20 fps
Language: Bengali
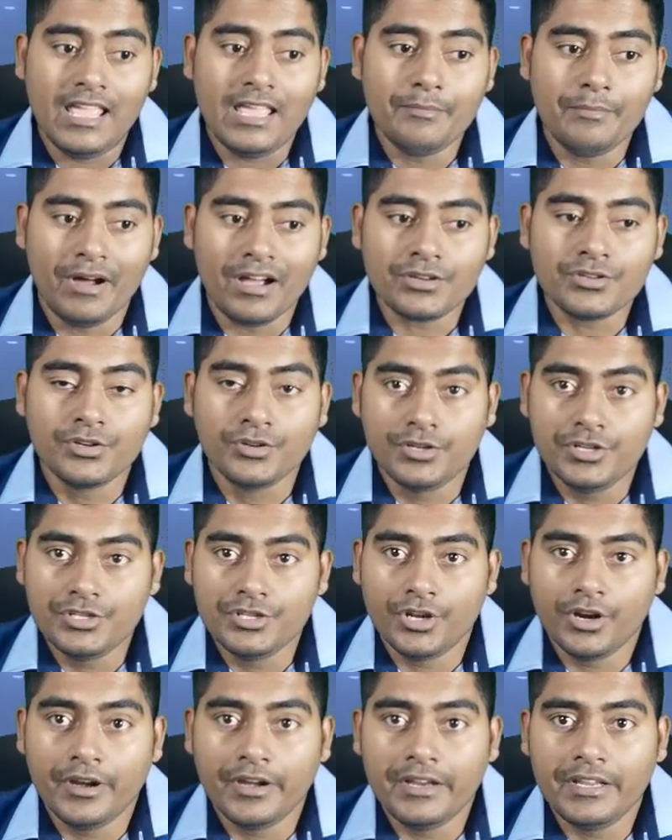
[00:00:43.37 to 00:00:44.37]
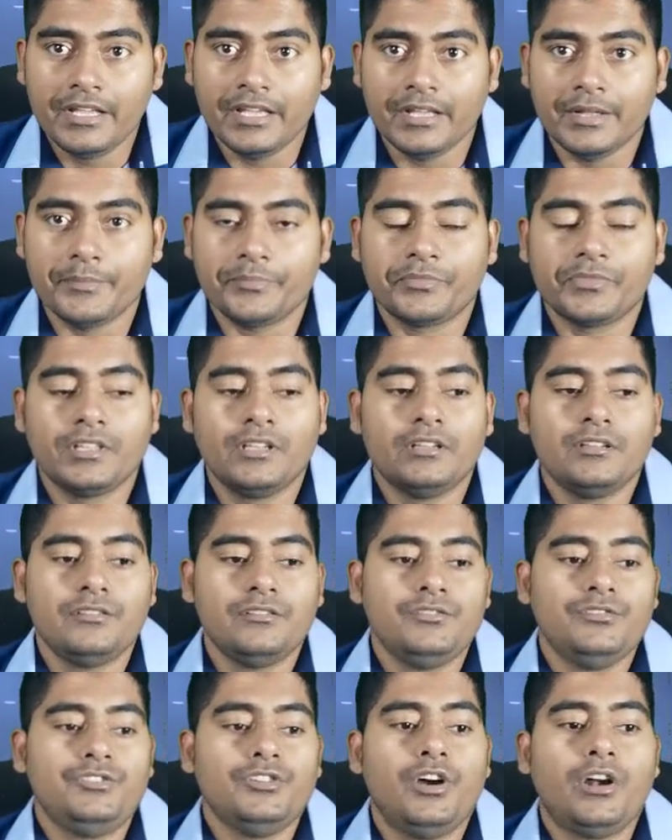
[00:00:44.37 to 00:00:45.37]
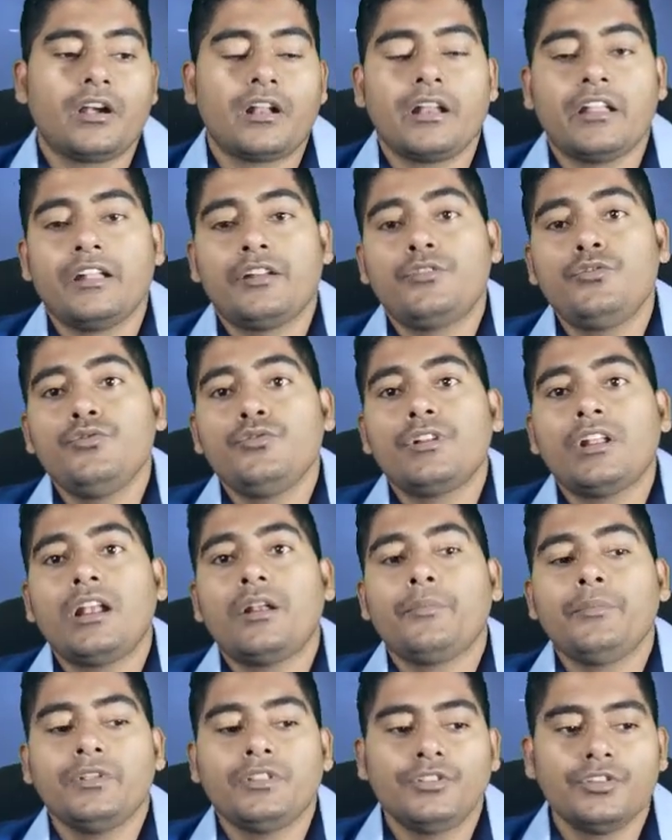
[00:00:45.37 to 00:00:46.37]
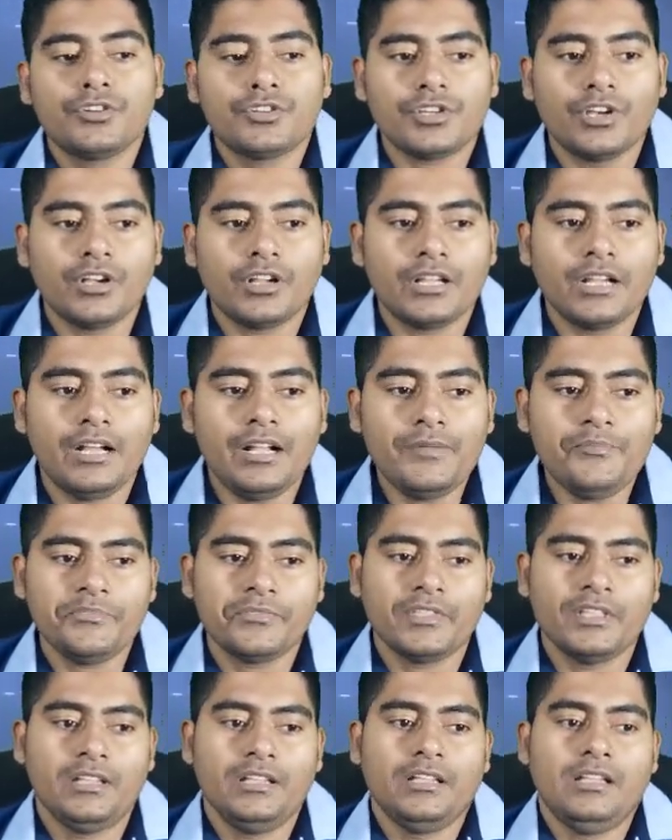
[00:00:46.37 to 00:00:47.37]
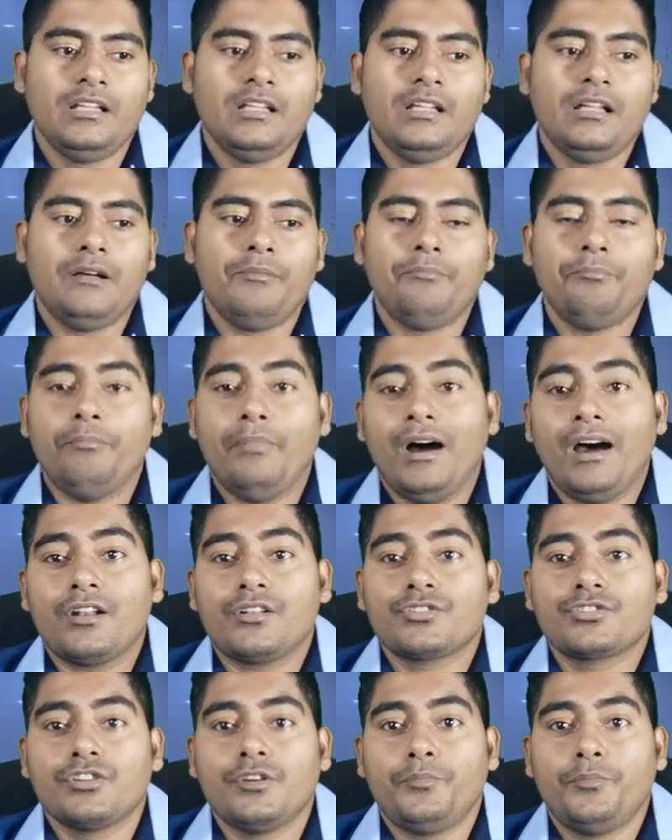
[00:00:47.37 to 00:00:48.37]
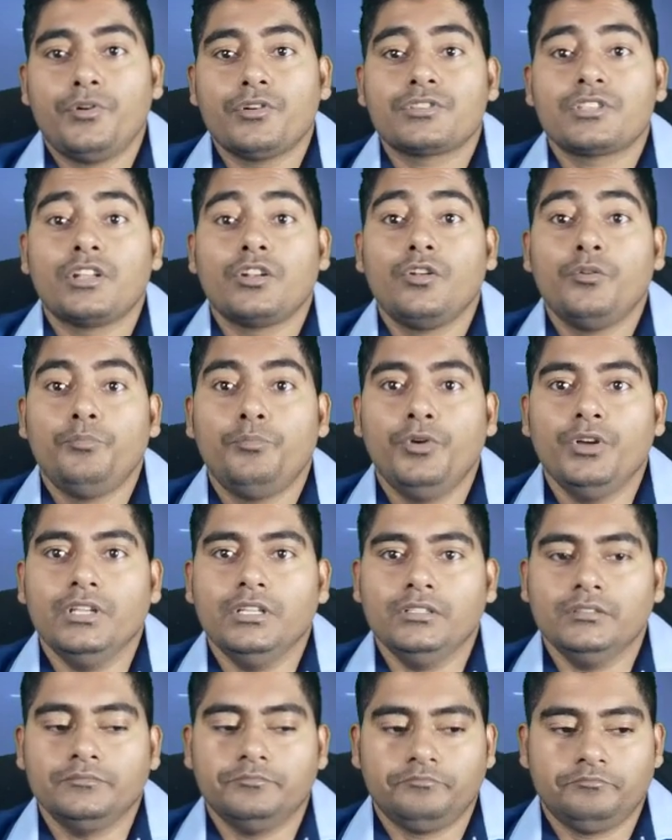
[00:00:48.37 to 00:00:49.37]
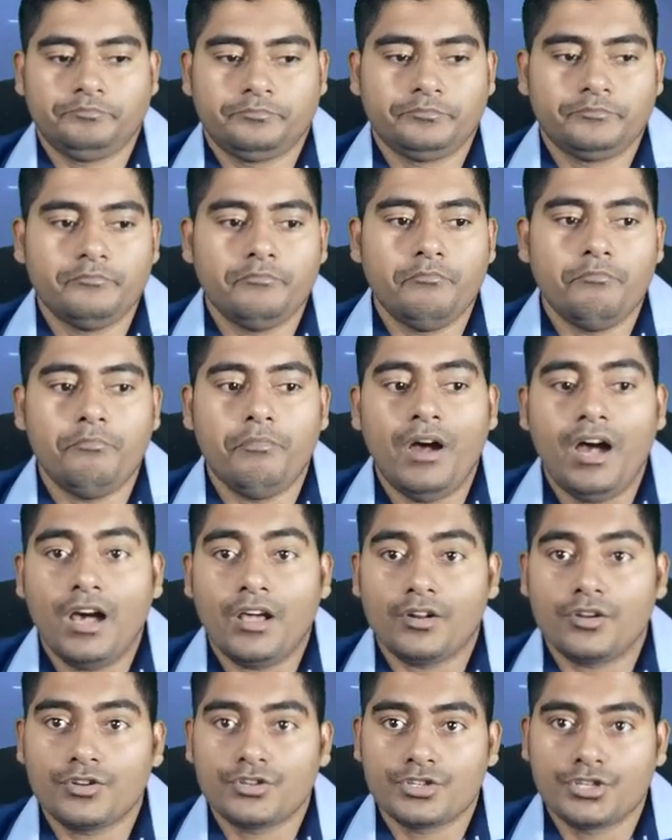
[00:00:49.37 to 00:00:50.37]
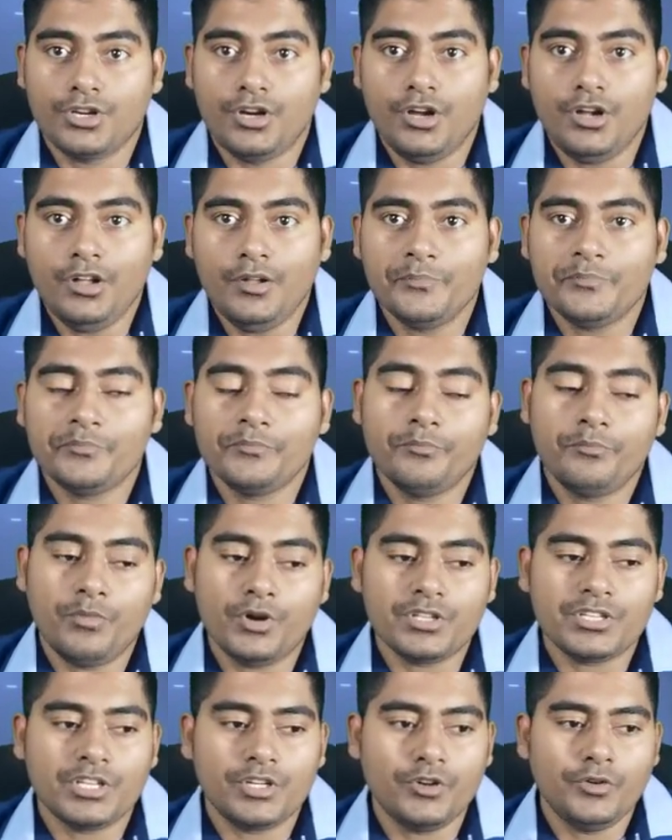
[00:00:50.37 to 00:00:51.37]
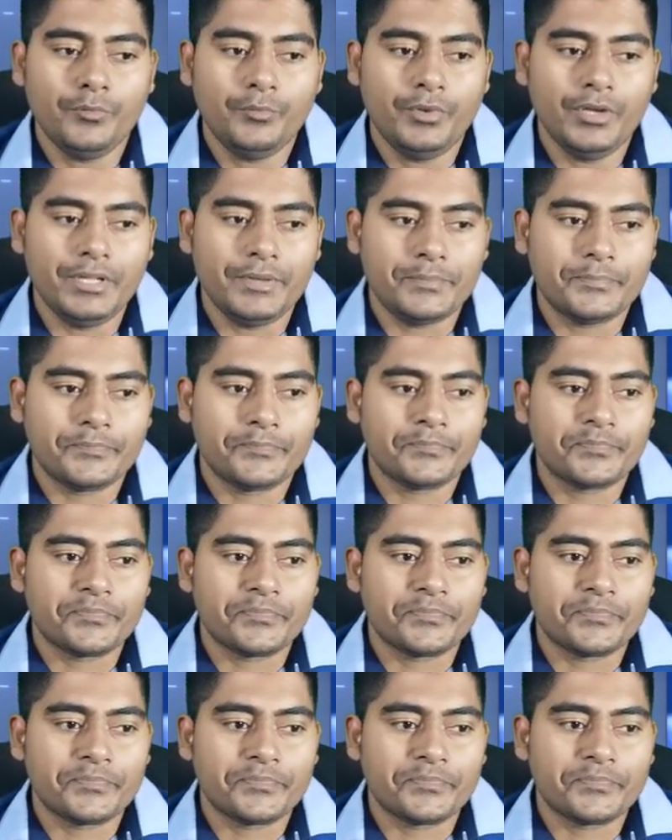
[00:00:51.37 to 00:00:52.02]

এই বাষট্টি জন নিয়ে জর্ডানের টোটাল মৃত্যুর সংখ্যা বারোশো পঁচানব্বই বারোশো পঁচানব্বই